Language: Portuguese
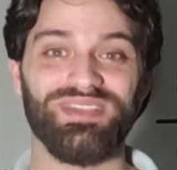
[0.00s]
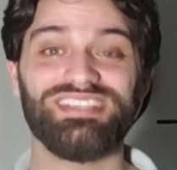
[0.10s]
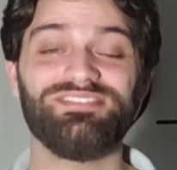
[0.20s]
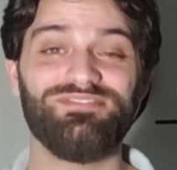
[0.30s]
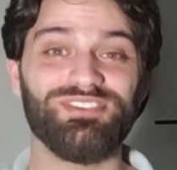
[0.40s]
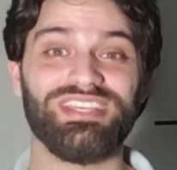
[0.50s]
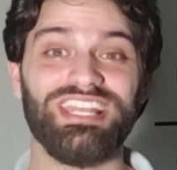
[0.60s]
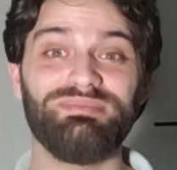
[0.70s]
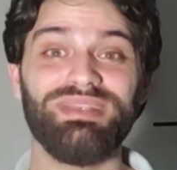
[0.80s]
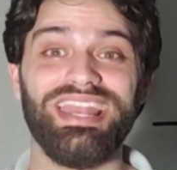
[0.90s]
E esse vídeo aqui
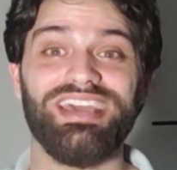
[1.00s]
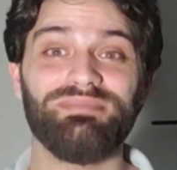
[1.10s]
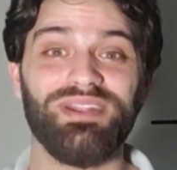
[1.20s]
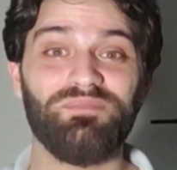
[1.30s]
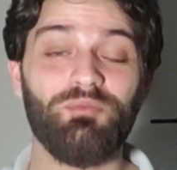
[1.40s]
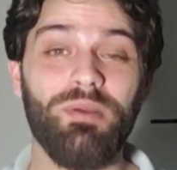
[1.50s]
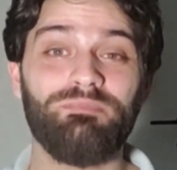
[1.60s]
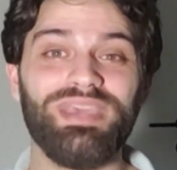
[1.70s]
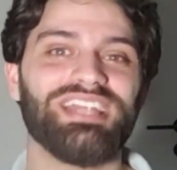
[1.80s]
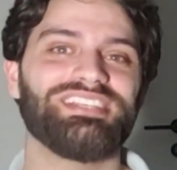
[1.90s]
ele me lembra uma
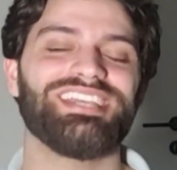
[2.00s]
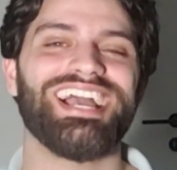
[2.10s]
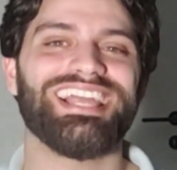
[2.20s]
piadinha